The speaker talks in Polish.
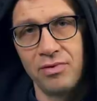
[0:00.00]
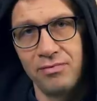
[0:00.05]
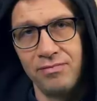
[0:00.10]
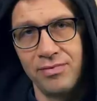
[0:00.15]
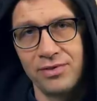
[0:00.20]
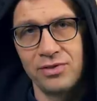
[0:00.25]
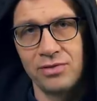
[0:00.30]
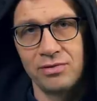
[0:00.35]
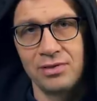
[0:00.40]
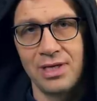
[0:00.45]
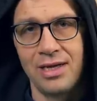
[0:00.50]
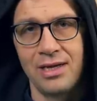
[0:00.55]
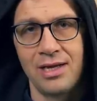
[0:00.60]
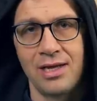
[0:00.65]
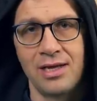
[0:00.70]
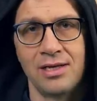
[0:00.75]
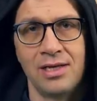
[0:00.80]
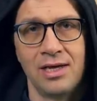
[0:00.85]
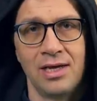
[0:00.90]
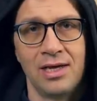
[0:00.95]

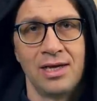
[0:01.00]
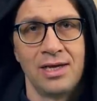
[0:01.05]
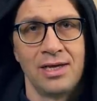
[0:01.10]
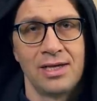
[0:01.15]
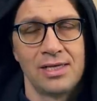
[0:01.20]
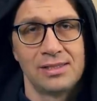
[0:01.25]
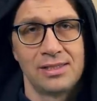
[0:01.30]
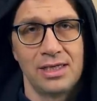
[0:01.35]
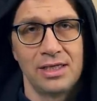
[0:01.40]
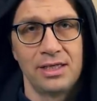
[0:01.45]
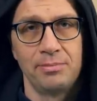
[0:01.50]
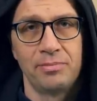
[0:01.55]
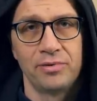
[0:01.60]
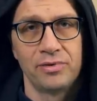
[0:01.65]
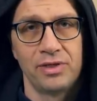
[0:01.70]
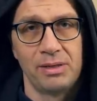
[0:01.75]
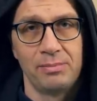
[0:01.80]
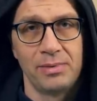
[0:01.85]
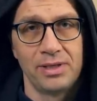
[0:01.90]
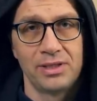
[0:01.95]
konfesjonale, zanim
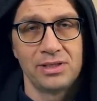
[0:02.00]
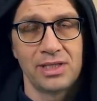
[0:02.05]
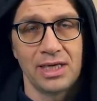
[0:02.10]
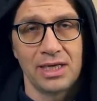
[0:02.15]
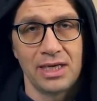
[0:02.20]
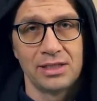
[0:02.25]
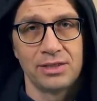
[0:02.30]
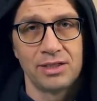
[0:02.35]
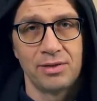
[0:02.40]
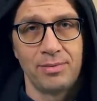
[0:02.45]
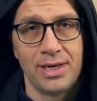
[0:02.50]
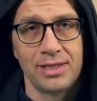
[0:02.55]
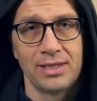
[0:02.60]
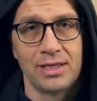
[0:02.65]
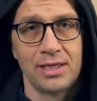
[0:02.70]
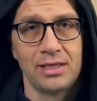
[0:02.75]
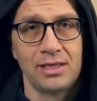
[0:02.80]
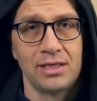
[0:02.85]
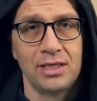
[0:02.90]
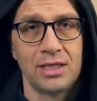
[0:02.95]
podejmiecie takie
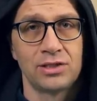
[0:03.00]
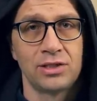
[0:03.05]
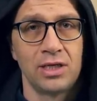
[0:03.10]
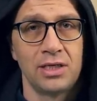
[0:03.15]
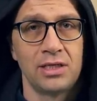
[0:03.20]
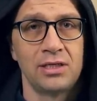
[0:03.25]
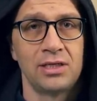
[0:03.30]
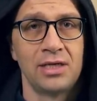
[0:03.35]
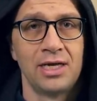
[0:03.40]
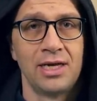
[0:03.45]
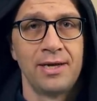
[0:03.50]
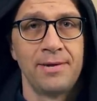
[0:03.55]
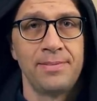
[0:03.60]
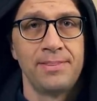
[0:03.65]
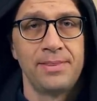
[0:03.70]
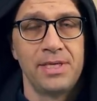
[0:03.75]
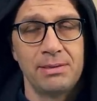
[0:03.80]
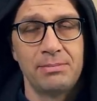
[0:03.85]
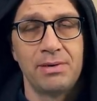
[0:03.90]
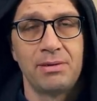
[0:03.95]
działanie. I jeżeli
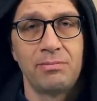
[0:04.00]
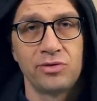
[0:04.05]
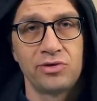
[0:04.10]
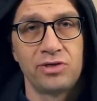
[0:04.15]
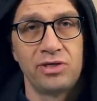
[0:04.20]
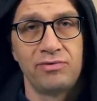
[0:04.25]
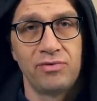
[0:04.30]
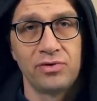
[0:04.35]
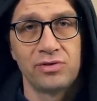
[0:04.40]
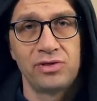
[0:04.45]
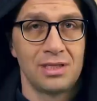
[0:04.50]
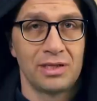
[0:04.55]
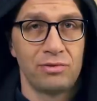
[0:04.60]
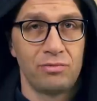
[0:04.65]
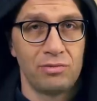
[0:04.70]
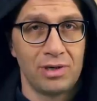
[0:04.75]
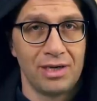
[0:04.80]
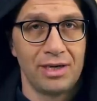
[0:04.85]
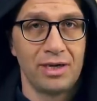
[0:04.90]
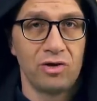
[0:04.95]
nie ma możliwości
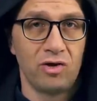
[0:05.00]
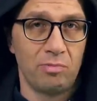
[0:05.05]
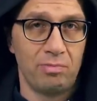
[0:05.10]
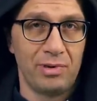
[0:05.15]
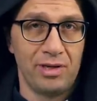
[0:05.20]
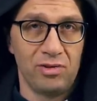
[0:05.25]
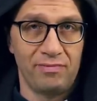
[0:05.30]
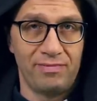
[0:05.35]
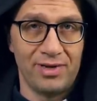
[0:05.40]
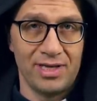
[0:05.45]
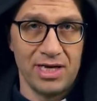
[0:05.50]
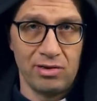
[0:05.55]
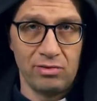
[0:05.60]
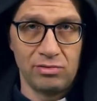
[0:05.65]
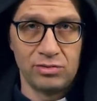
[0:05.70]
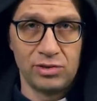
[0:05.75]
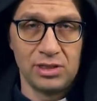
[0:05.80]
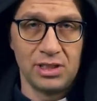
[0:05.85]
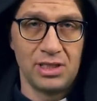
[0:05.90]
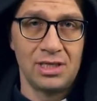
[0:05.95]
naturalnego planowania
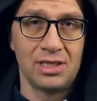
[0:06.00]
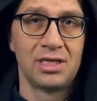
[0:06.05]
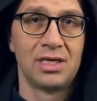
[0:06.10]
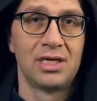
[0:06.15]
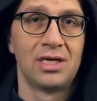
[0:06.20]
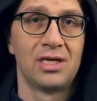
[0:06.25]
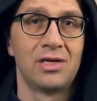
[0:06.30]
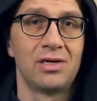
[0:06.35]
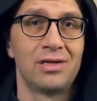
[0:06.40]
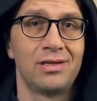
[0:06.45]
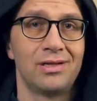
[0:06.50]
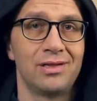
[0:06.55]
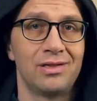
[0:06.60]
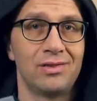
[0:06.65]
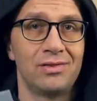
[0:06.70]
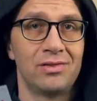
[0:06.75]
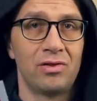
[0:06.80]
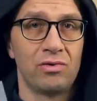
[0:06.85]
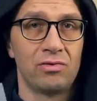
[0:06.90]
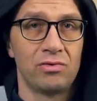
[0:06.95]
rodziny,
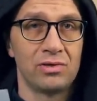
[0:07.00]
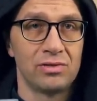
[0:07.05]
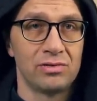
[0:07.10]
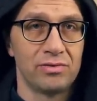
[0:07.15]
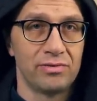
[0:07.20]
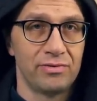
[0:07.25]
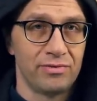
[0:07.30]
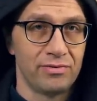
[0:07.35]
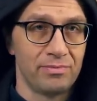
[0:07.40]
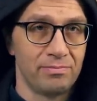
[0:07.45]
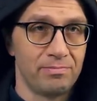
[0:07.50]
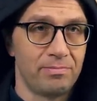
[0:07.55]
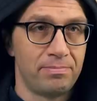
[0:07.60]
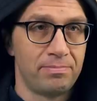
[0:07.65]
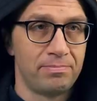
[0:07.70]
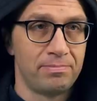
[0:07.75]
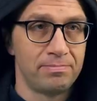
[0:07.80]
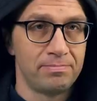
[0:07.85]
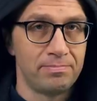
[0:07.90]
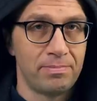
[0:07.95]
no,
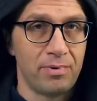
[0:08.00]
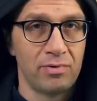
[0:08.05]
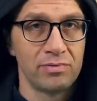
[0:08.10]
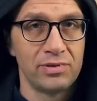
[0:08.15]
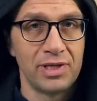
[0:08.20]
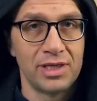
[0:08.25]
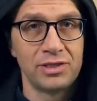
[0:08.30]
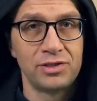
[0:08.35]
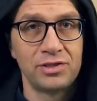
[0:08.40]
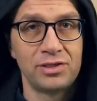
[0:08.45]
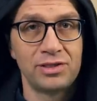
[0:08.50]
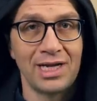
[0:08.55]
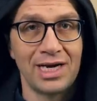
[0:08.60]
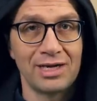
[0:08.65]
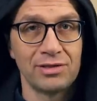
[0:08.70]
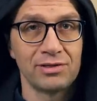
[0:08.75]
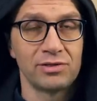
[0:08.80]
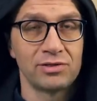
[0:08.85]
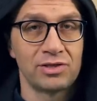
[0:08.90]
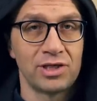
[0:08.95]
podejść,
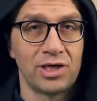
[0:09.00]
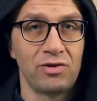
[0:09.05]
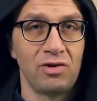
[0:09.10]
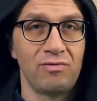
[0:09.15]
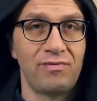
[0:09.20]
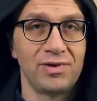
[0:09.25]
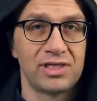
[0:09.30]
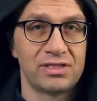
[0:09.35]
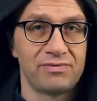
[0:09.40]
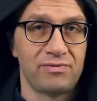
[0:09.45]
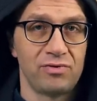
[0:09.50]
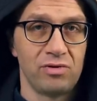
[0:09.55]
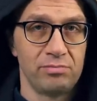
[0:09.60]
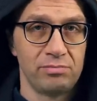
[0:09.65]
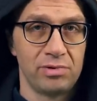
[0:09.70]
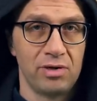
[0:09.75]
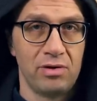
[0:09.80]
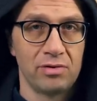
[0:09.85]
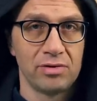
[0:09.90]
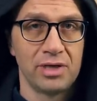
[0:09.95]
szanować swoją
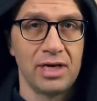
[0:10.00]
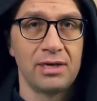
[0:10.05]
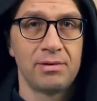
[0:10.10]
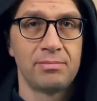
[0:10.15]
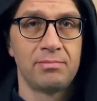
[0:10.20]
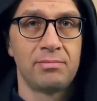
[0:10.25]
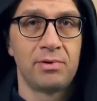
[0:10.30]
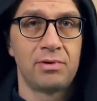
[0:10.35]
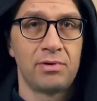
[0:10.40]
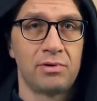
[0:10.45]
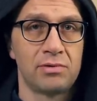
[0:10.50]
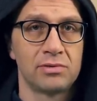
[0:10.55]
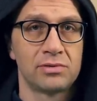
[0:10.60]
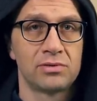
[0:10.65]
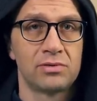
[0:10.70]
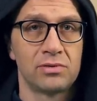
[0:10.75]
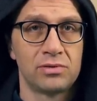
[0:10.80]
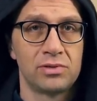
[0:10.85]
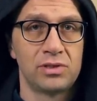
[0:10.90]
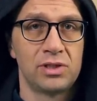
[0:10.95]
biologię, bo
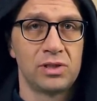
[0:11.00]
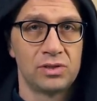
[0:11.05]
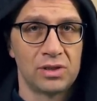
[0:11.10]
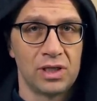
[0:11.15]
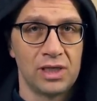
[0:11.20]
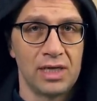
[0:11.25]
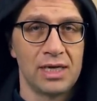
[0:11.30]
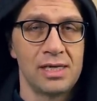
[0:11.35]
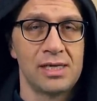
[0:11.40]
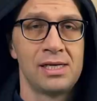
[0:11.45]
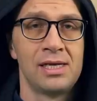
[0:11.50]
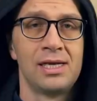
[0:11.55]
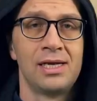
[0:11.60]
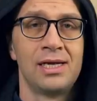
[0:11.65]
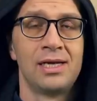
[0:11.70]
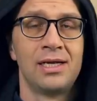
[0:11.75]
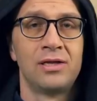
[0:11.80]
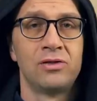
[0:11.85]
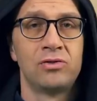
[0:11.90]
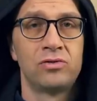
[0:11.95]
coś się dzieje,
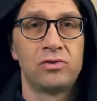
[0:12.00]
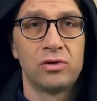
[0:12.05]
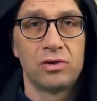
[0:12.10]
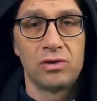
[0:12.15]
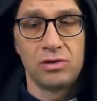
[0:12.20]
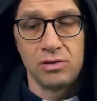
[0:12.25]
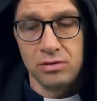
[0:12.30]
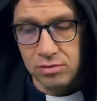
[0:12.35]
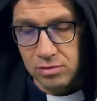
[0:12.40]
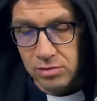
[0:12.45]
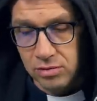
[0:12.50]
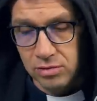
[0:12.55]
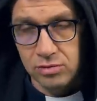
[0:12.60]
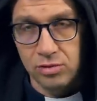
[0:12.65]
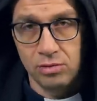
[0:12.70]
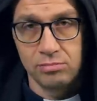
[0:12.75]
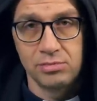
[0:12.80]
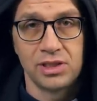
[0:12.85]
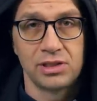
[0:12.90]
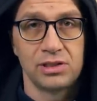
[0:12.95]
to
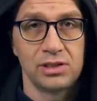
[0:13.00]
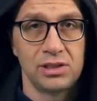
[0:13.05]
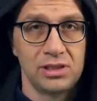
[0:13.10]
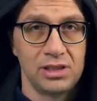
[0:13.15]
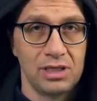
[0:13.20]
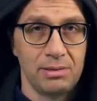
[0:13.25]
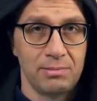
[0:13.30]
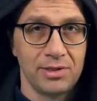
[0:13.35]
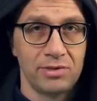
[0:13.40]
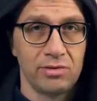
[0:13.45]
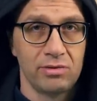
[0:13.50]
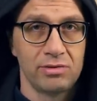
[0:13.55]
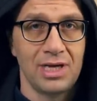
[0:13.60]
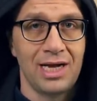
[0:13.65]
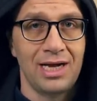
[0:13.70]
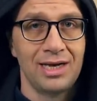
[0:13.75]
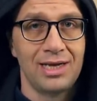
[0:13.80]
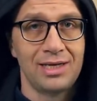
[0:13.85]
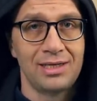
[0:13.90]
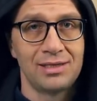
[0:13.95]
są też inne metody,
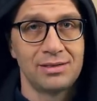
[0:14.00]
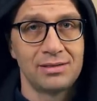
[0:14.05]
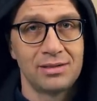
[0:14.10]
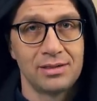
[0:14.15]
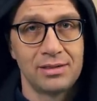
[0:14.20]
ale